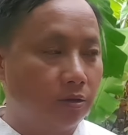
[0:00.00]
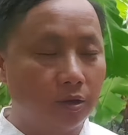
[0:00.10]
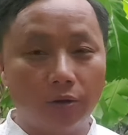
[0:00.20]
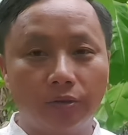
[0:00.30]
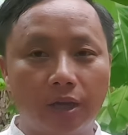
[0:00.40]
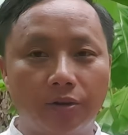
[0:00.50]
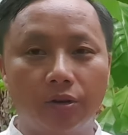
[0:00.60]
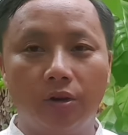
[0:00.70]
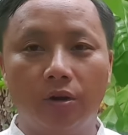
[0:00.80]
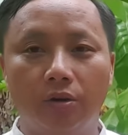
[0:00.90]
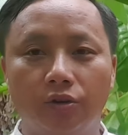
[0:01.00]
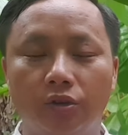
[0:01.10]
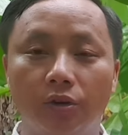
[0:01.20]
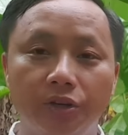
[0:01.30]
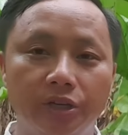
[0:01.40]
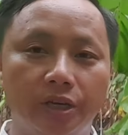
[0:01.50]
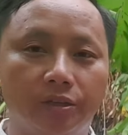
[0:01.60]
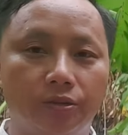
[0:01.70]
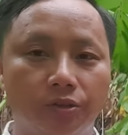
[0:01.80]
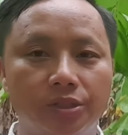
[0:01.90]
chờ thằng thò cho nia
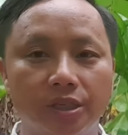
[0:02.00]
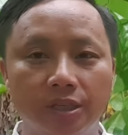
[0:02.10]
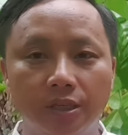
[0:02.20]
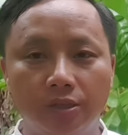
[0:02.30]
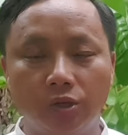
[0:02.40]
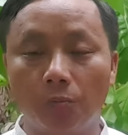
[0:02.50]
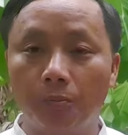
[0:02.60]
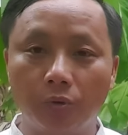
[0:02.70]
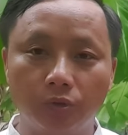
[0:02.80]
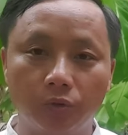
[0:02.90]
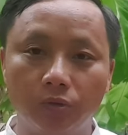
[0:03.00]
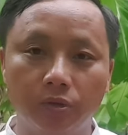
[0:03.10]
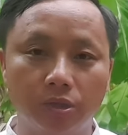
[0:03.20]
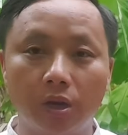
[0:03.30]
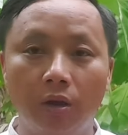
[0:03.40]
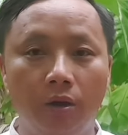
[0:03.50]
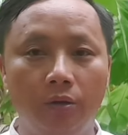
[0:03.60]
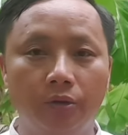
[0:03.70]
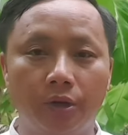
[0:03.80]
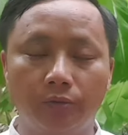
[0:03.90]
cho gì trồng phong trồng như
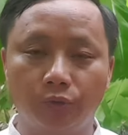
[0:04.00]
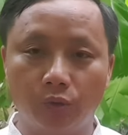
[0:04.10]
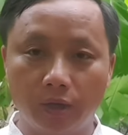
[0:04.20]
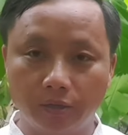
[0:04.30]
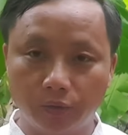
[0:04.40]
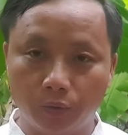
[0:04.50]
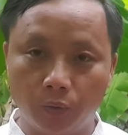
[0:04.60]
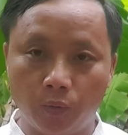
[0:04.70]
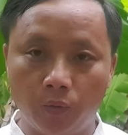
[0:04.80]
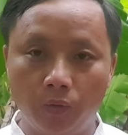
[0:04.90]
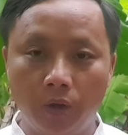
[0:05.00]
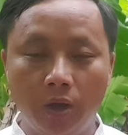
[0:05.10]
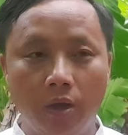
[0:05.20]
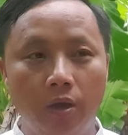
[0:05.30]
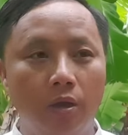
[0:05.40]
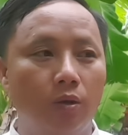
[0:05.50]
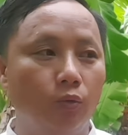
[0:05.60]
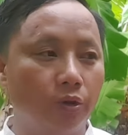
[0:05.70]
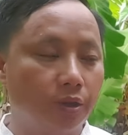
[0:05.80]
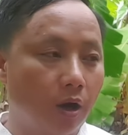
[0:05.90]
sơ đầu số lên số tù
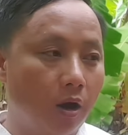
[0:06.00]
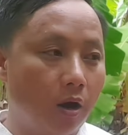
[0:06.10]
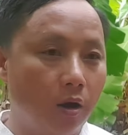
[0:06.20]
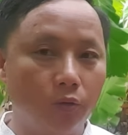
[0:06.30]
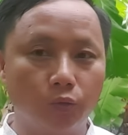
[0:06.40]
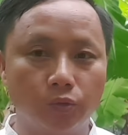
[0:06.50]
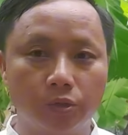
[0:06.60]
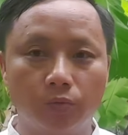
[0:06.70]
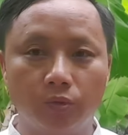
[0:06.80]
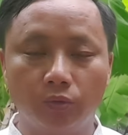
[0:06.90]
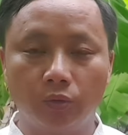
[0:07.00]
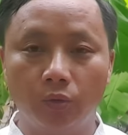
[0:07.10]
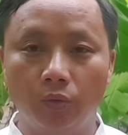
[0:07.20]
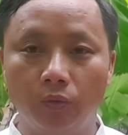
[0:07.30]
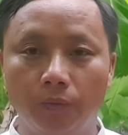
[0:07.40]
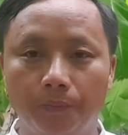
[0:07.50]
ở nho hậu cụ trồng nhiều thu